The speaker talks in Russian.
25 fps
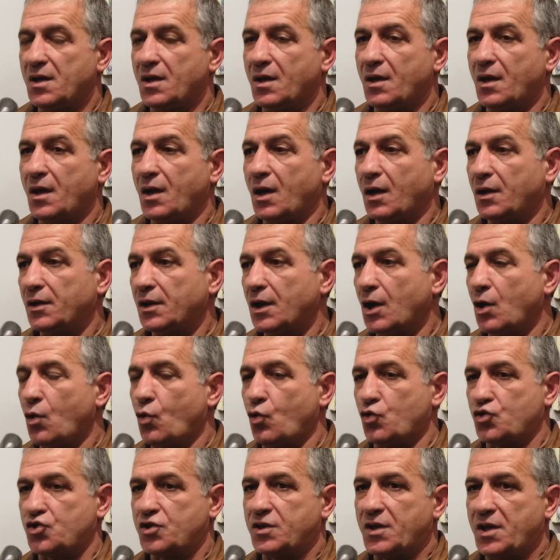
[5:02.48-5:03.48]
э,
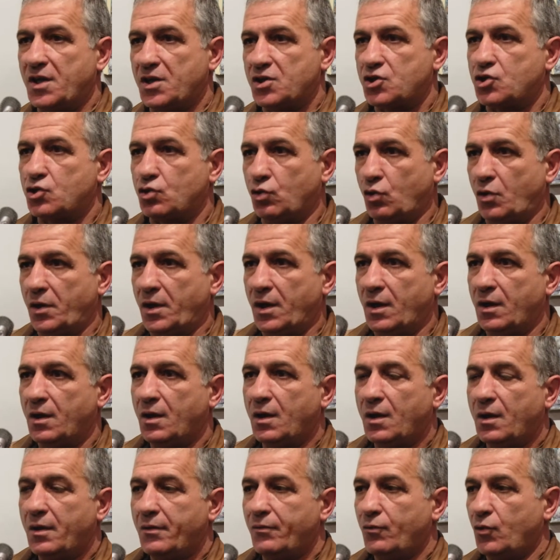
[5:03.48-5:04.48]
научной истории.
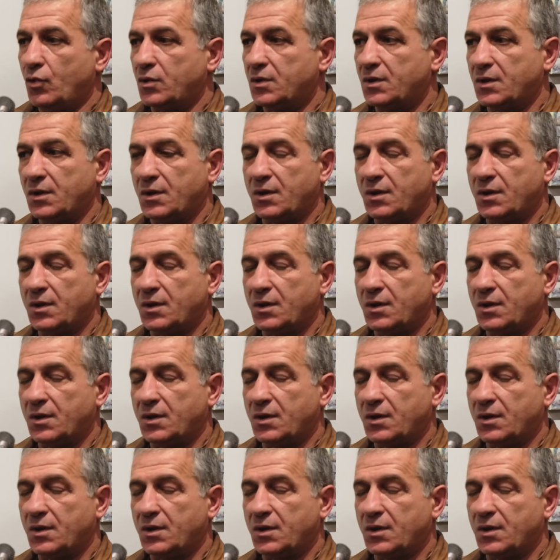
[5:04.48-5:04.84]
Вот,